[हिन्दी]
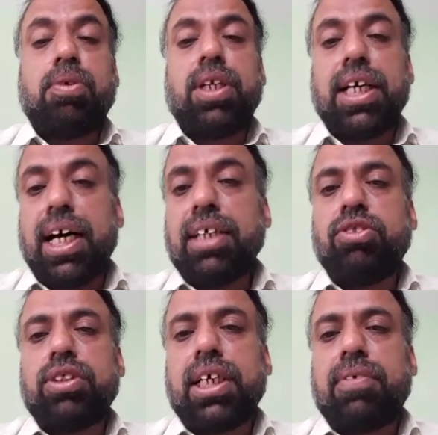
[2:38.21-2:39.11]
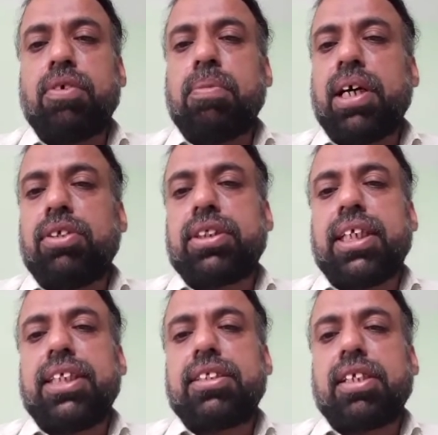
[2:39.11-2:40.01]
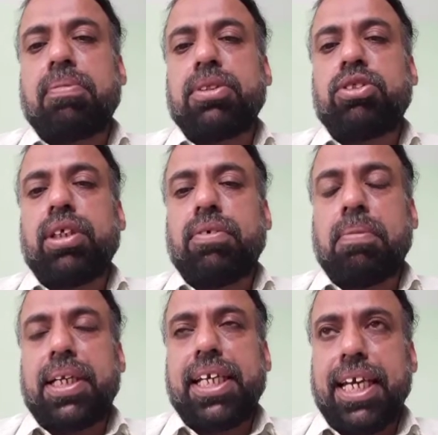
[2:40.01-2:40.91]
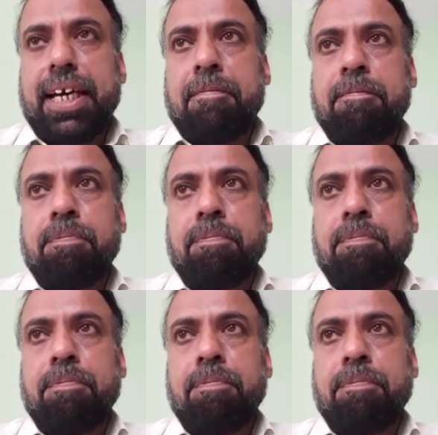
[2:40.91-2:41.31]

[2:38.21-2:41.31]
बुनियाद जो है वो बायोलॉजिकल डिस्टर्बेंस जो है वो बनी है